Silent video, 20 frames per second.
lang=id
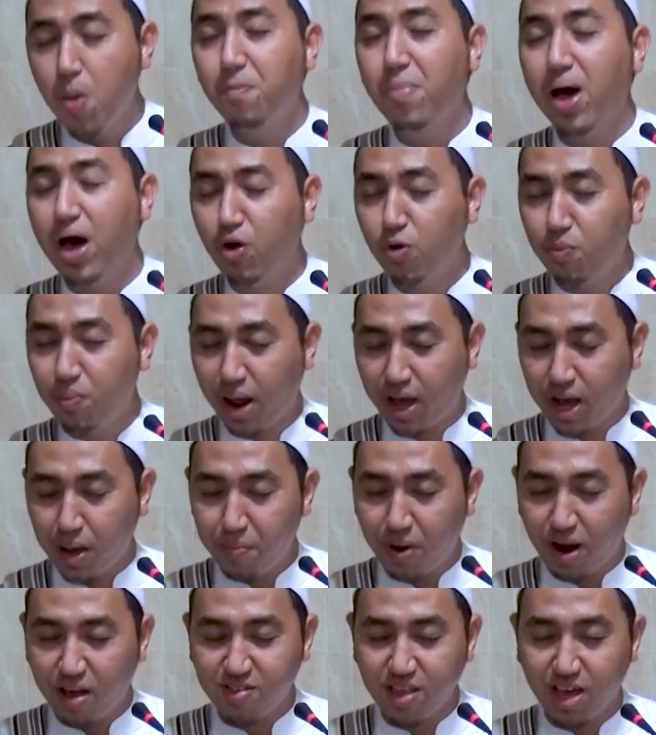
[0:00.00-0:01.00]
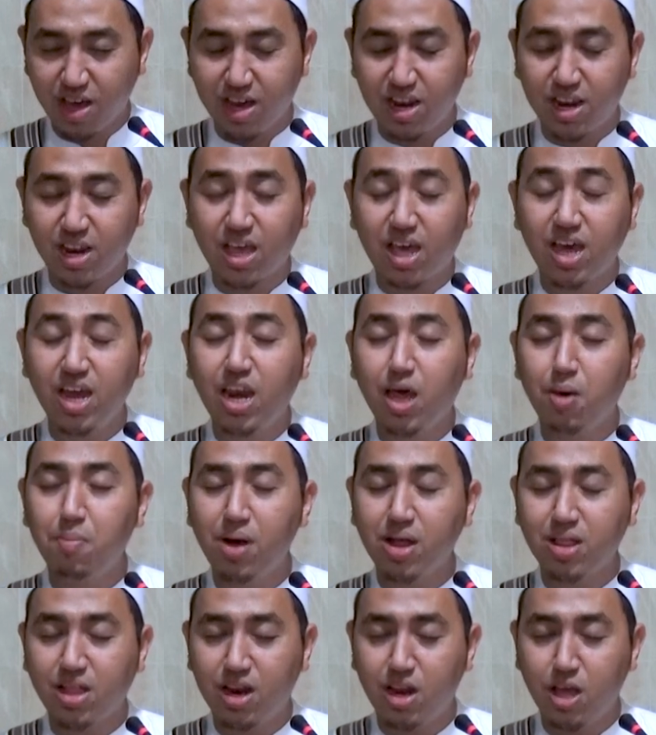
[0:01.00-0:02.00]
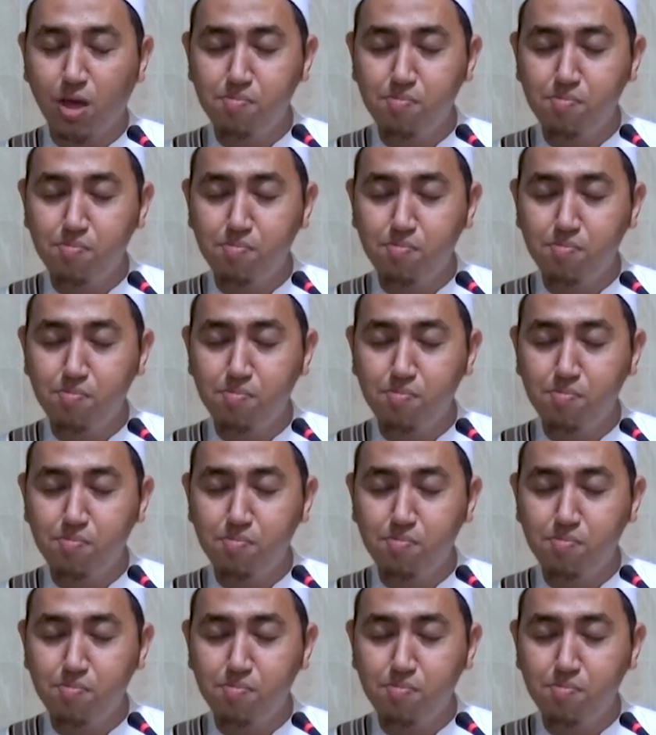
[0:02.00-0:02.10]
baru mereka merasakan kenikmatan